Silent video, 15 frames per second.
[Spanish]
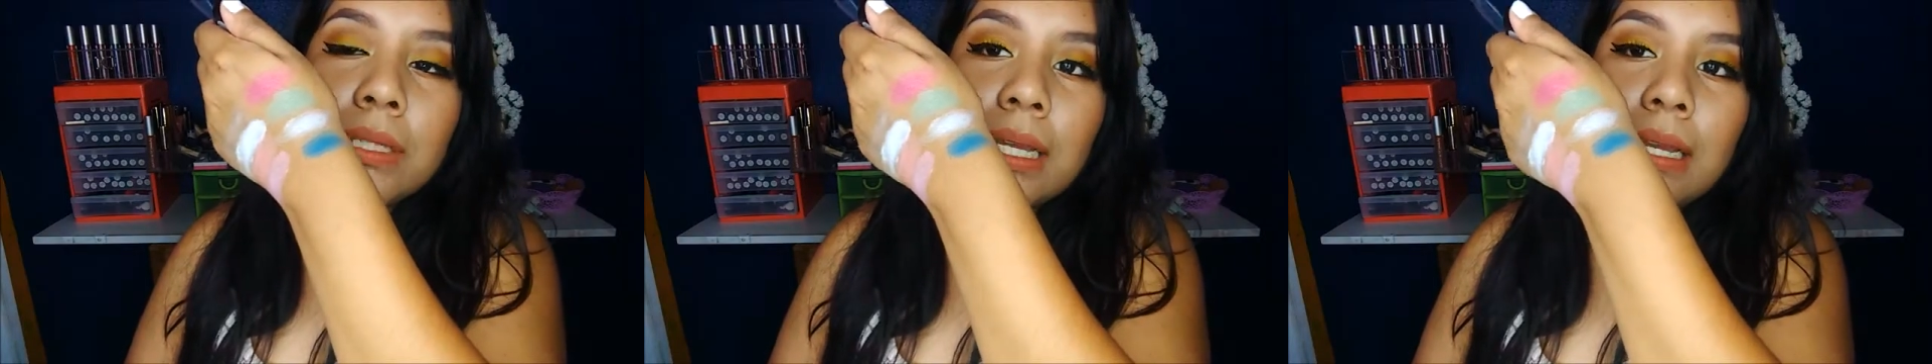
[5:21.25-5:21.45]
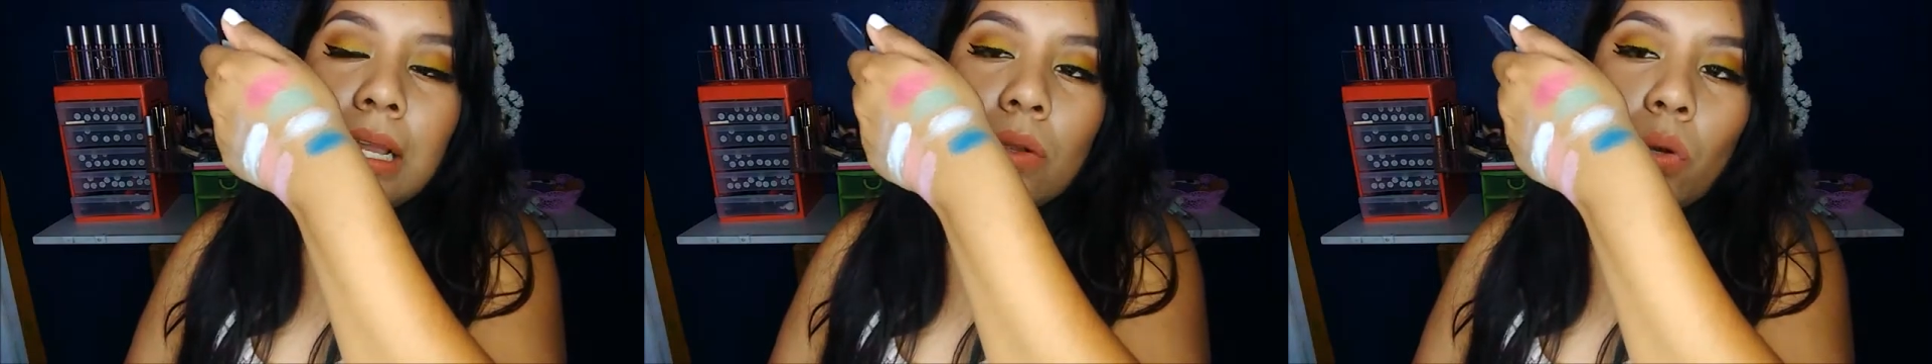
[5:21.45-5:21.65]

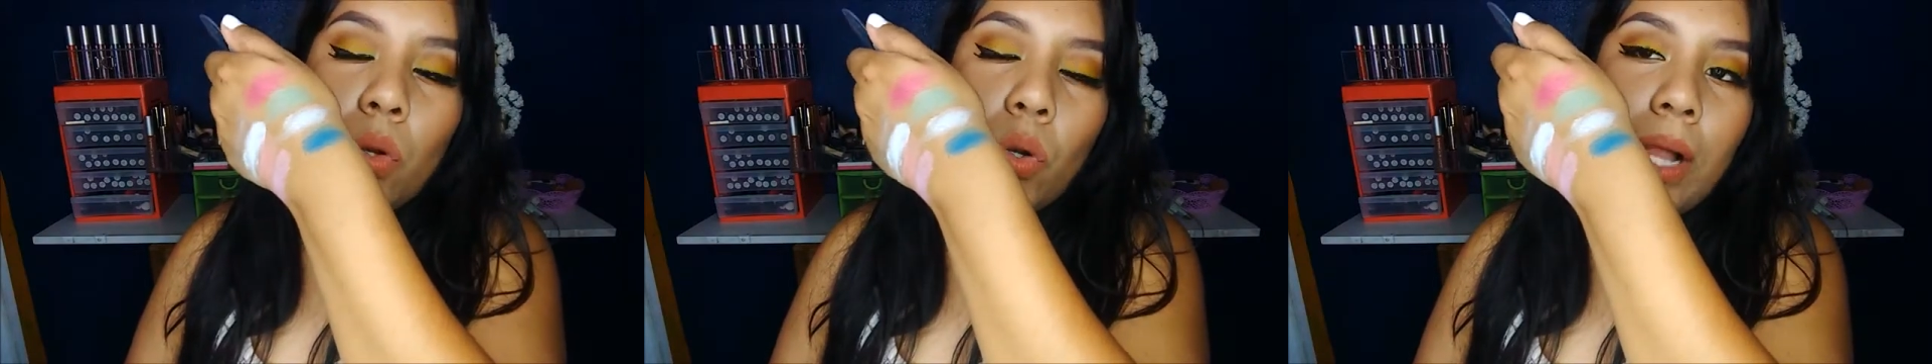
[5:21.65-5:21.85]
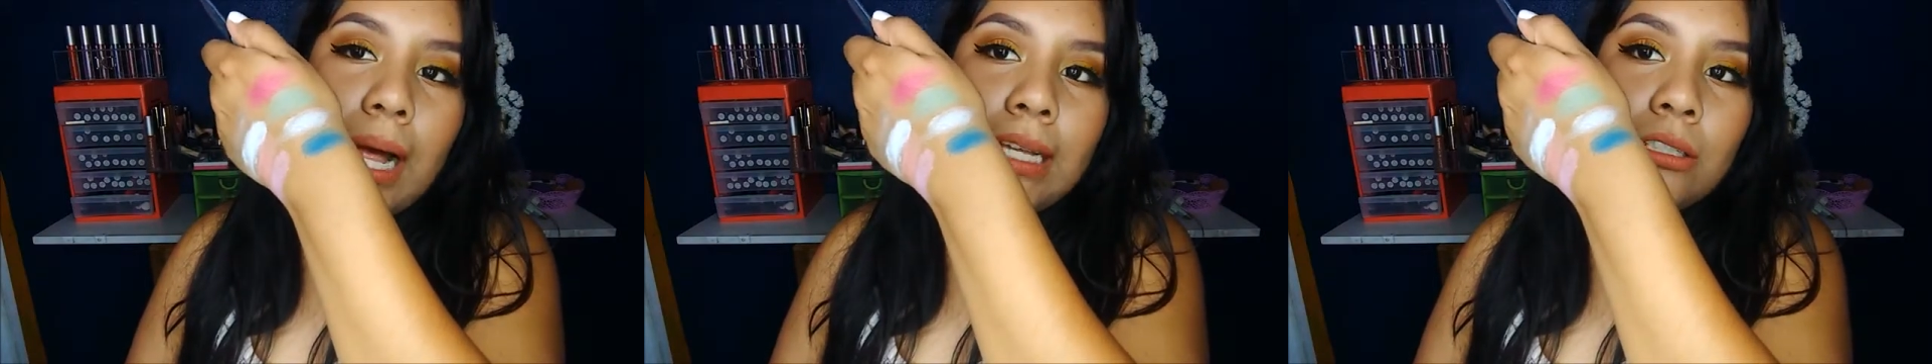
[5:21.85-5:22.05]
en el
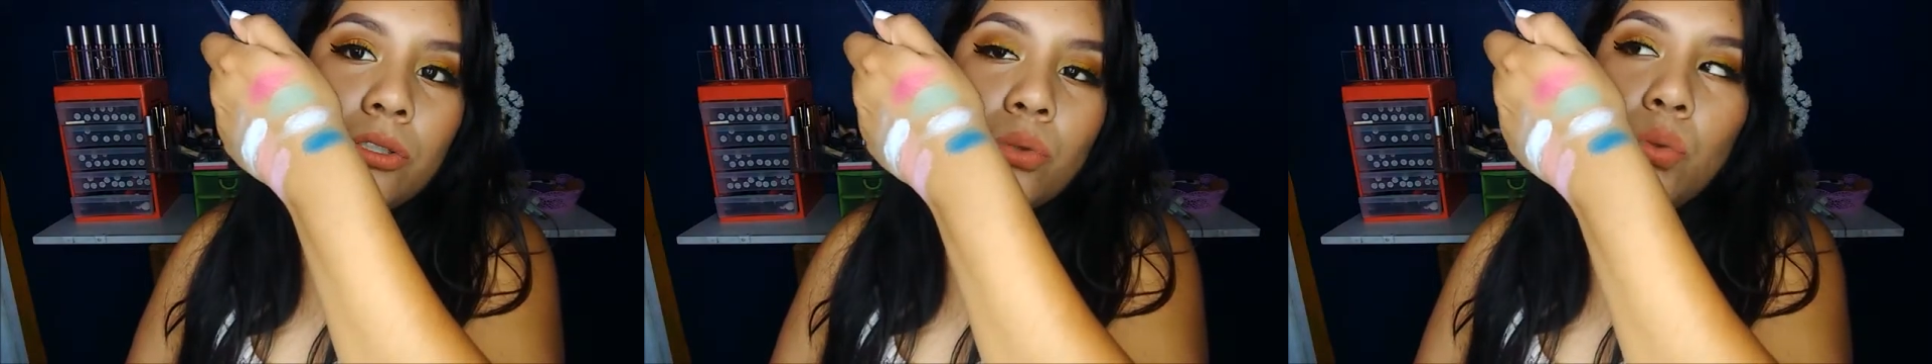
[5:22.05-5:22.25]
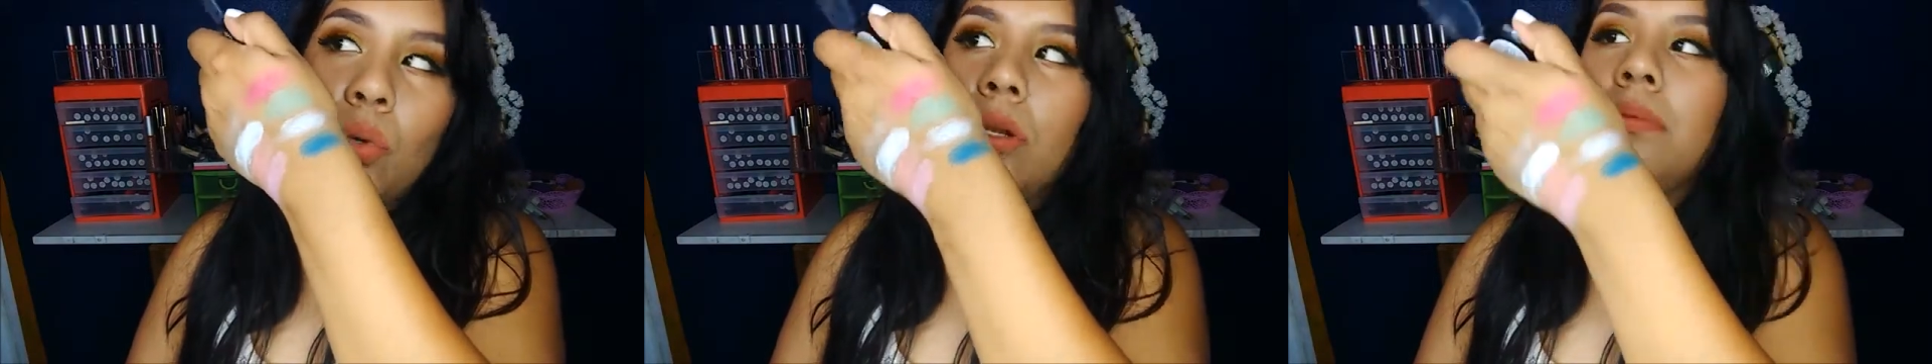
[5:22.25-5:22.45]
color
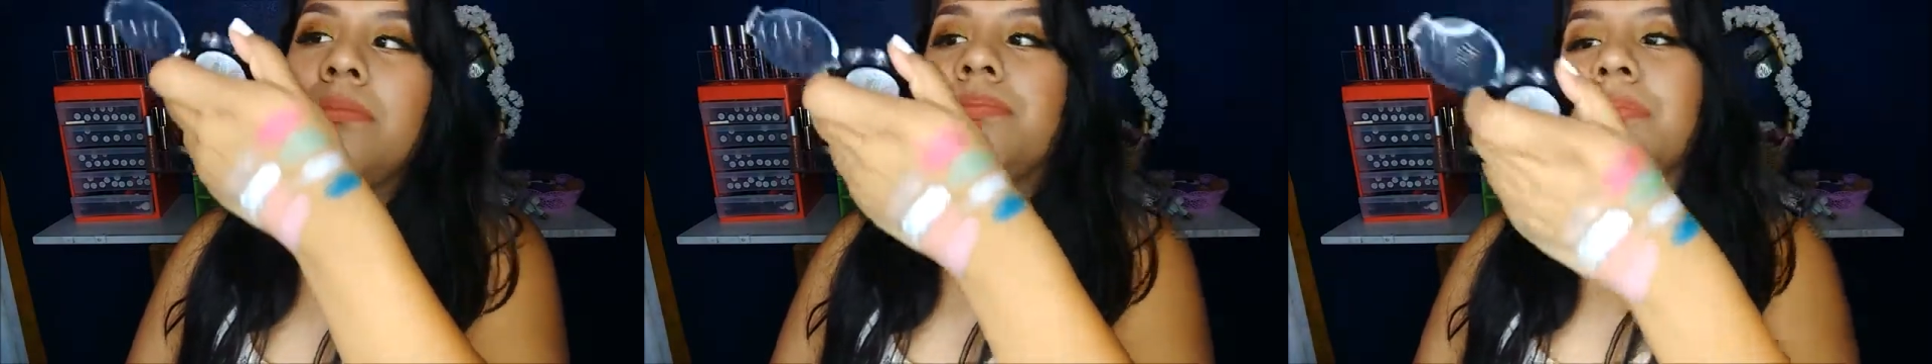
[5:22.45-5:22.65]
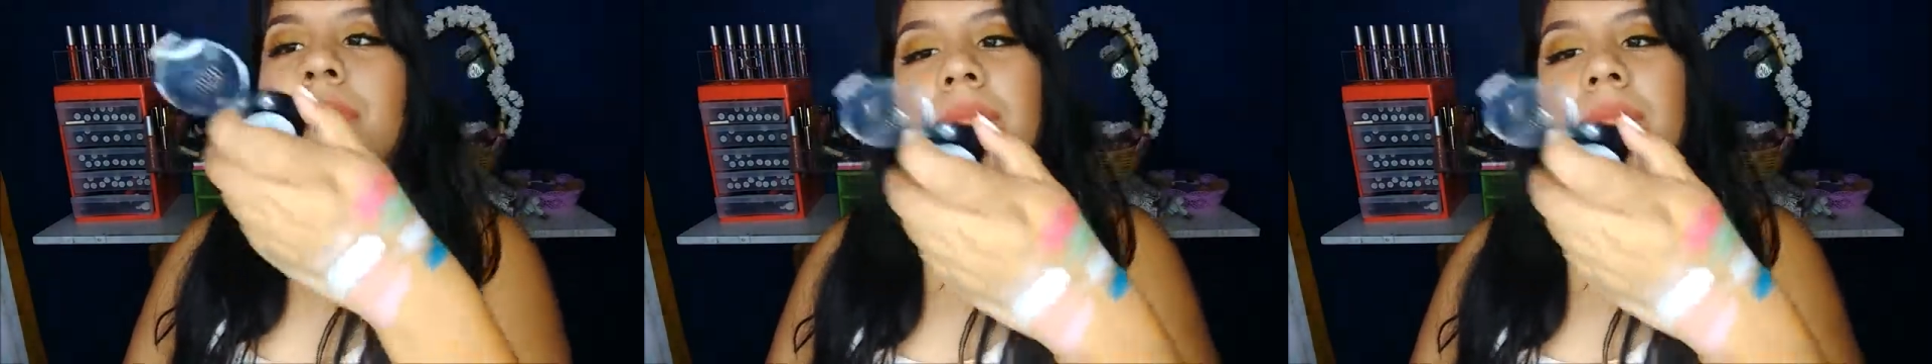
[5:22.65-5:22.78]
azul.